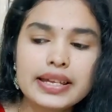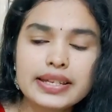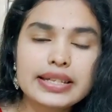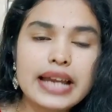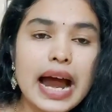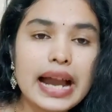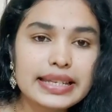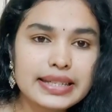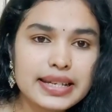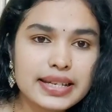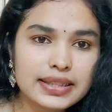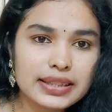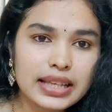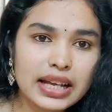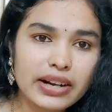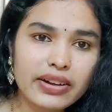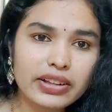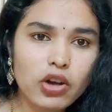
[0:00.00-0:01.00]
స్టార్ట్ చేసిన
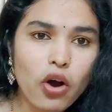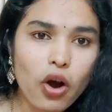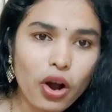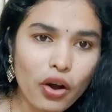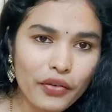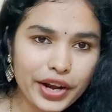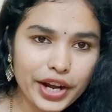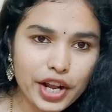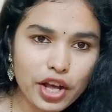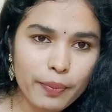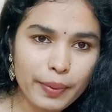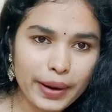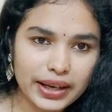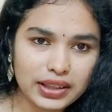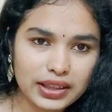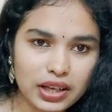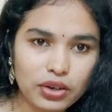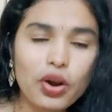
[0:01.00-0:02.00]
తర్వాత ఒక వీడియో
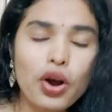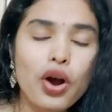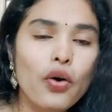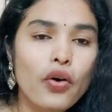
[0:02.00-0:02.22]
పెడతారు